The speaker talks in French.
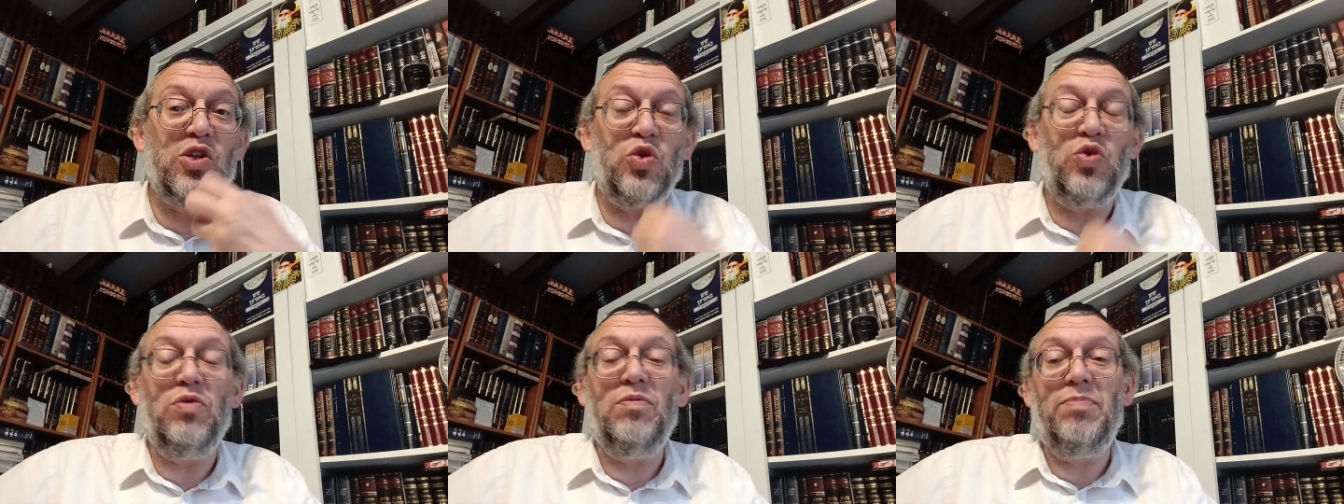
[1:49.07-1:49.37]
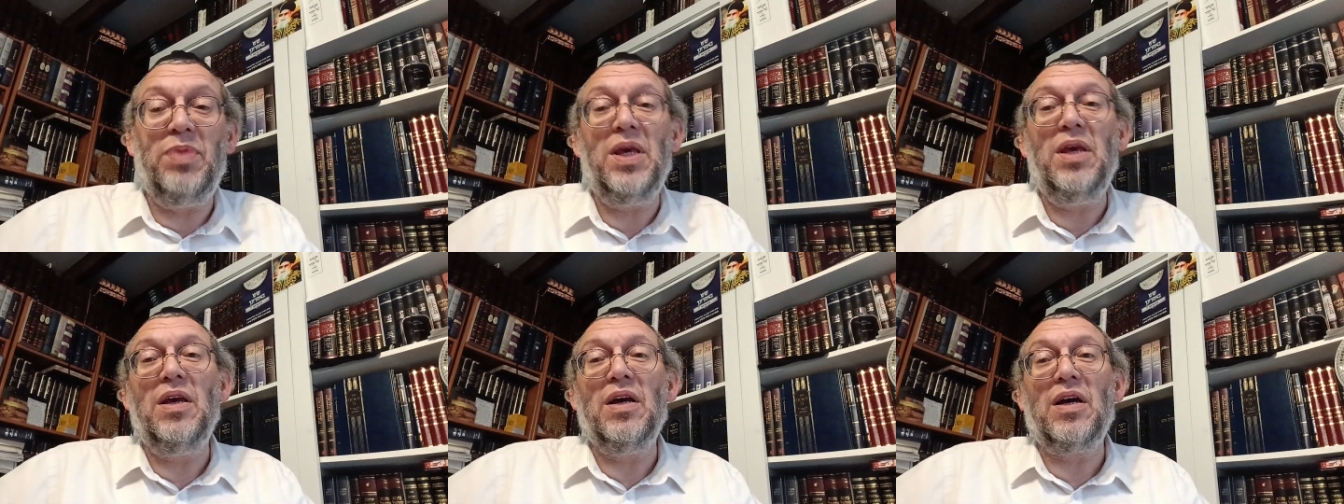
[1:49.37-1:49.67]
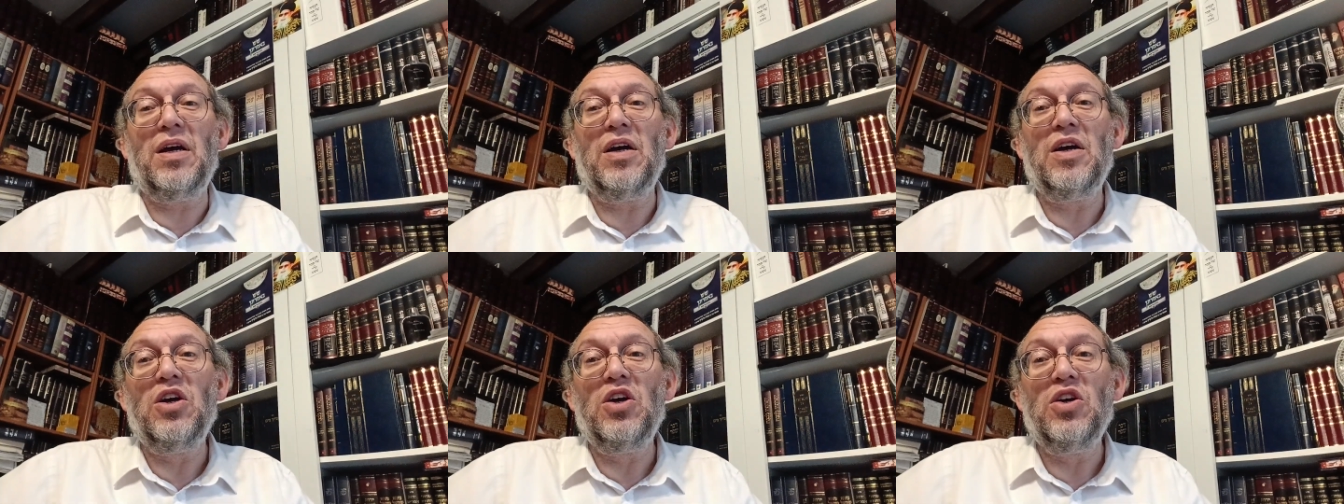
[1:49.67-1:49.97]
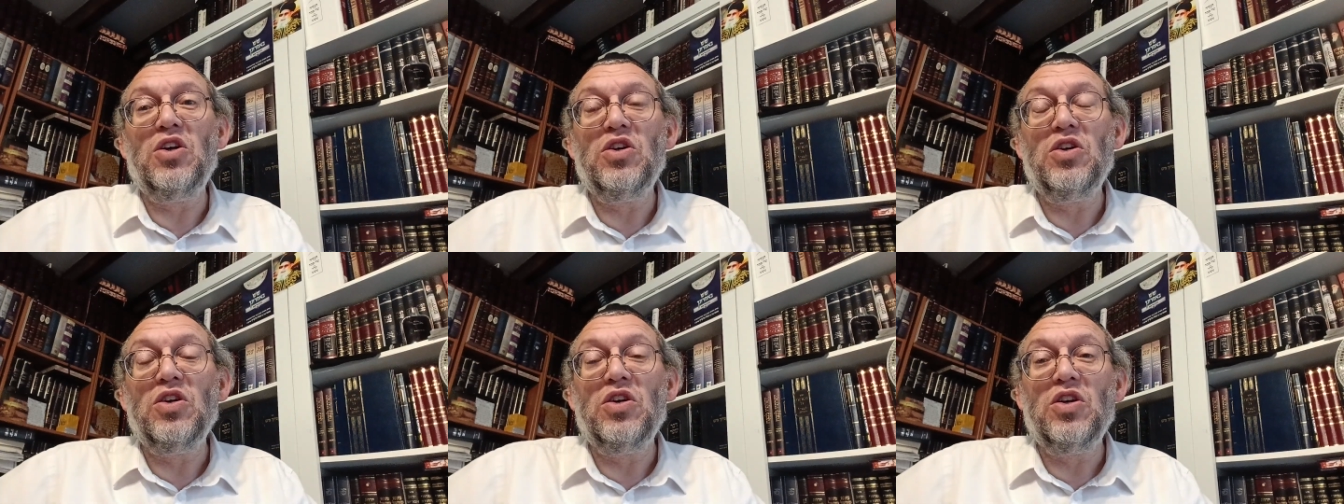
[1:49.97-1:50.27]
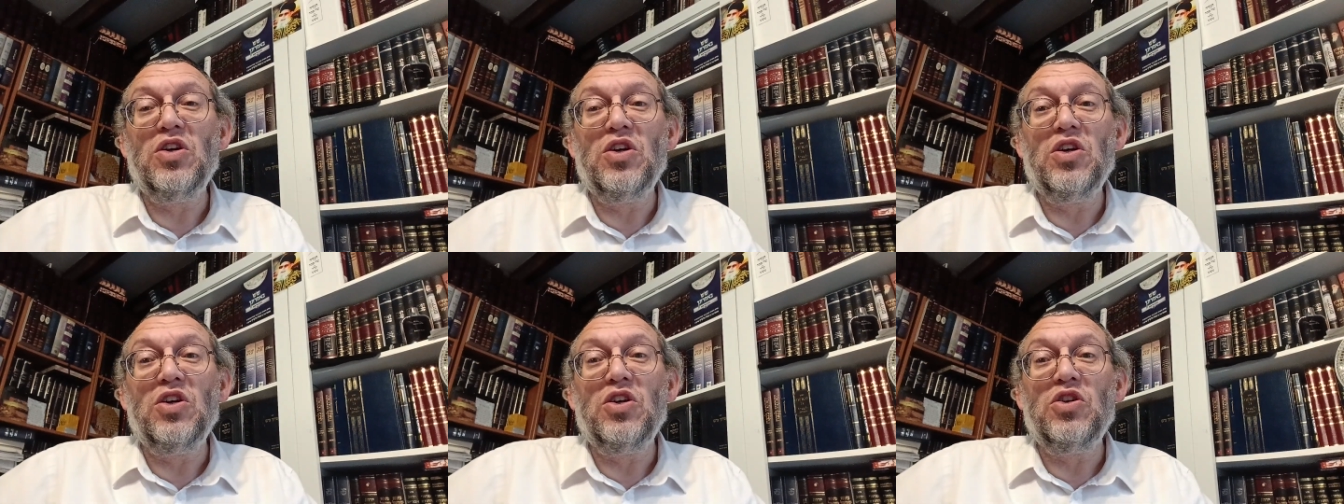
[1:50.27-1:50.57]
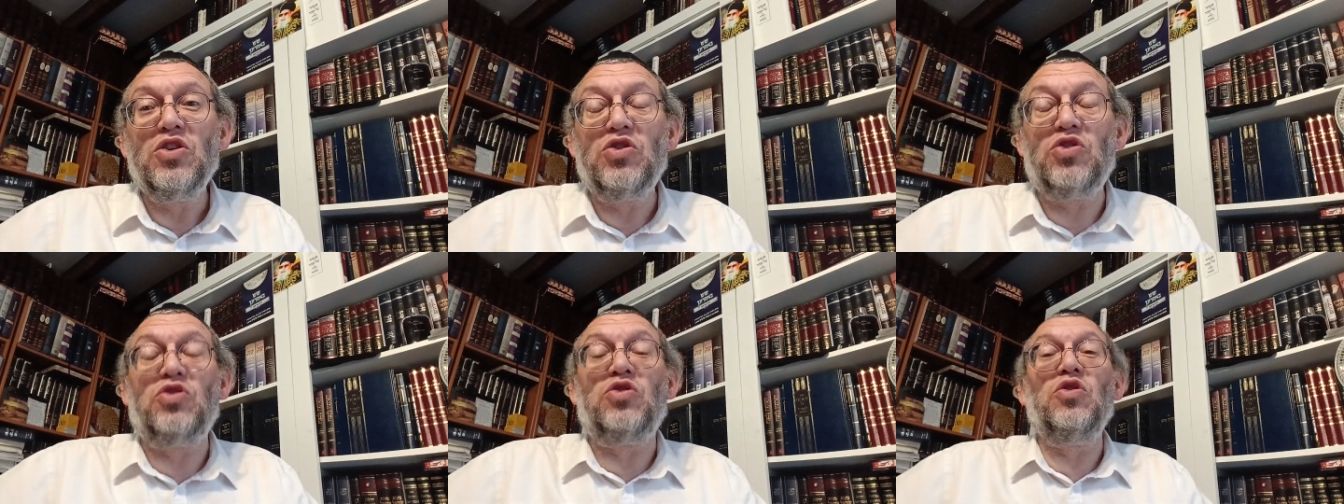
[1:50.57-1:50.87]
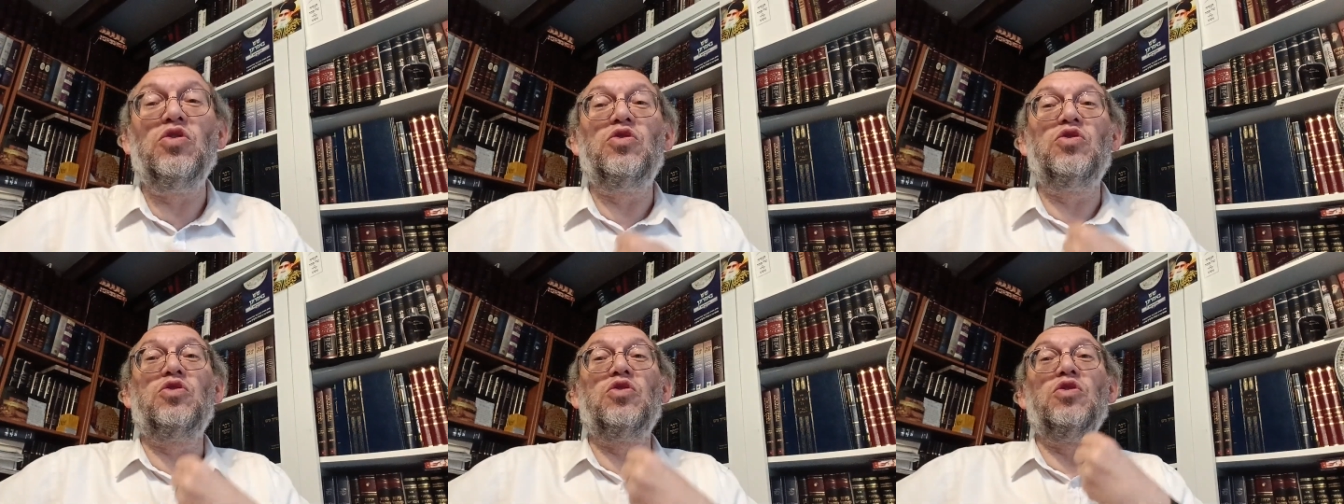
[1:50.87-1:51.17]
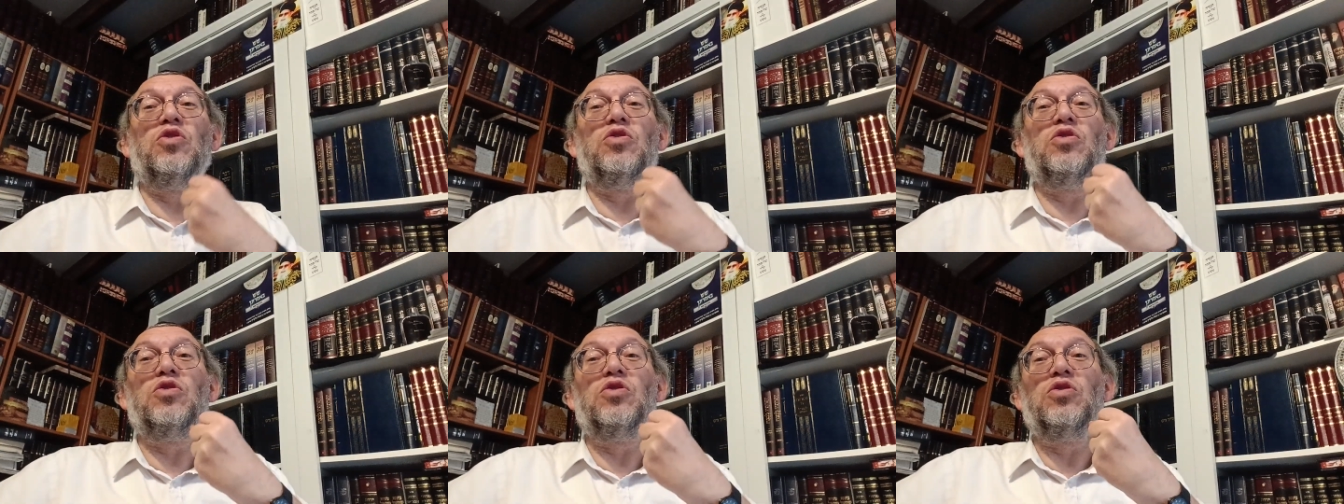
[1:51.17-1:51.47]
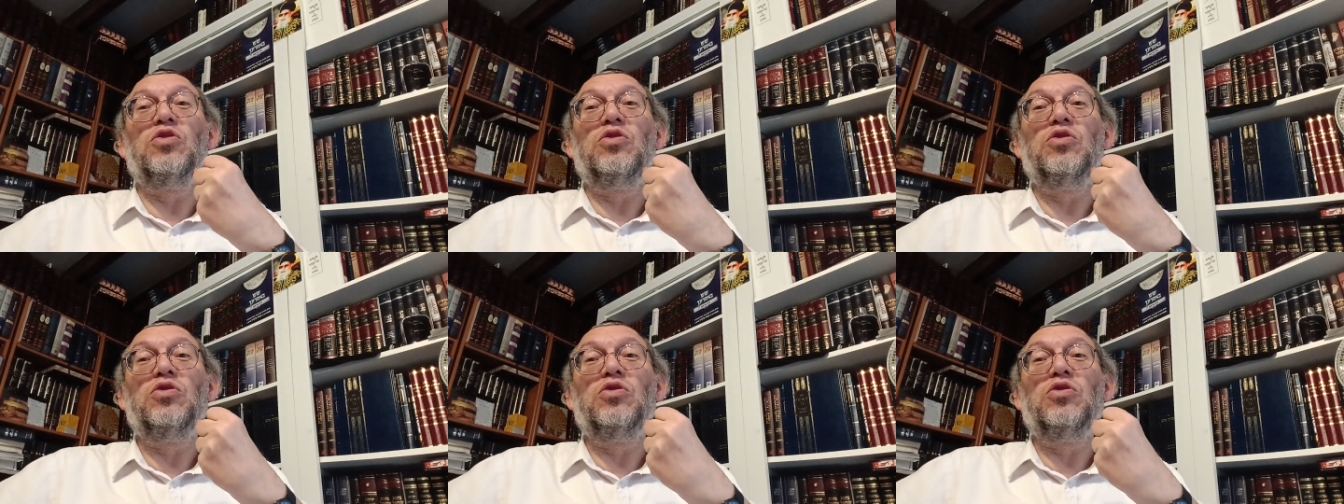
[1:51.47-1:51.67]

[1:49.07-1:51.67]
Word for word: subir ce que